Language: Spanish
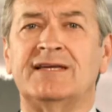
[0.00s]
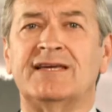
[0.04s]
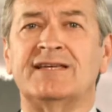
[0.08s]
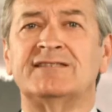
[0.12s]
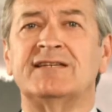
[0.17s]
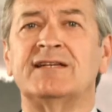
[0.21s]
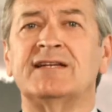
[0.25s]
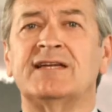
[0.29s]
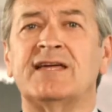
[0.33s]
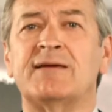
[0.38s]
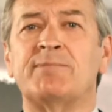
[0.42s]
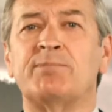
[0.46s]

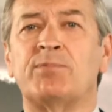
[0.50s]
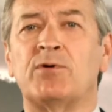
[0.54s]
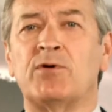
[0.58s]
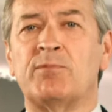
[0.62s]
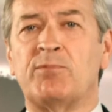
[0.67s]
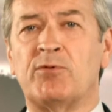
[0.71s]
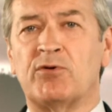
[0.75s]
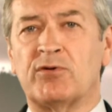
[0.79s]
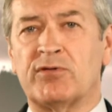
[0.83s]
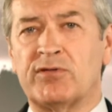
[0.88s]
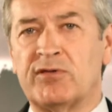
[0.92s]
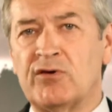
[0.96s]
que es el que
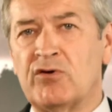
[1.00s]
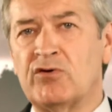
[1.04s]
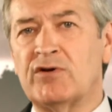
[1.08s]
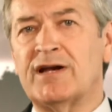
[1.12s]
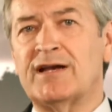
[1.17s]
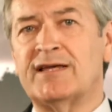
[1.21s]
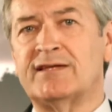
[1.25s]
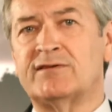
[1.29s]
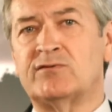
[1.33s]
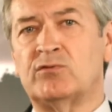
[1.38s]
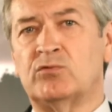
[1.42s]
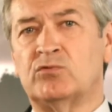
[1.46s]

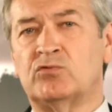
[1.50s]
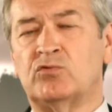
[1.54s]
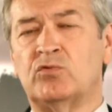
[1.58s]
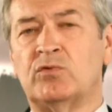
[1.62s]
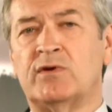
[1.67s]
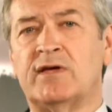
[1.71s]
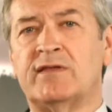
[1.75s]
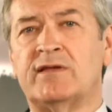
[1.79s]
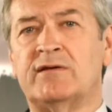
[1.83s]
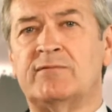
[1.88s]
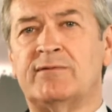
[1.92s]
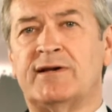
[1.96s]
proporciona la
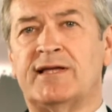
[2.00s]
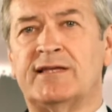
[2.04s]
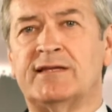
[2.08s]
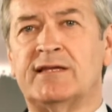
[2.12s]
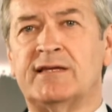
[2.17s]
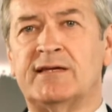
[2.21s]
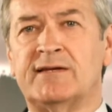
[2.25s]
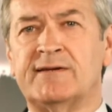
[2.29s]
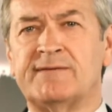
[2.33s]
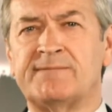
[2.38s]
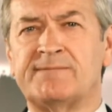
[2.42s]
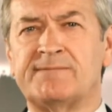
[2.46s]
estructura del
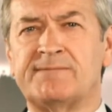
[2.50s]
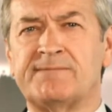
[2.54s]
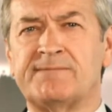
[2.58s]
brandy.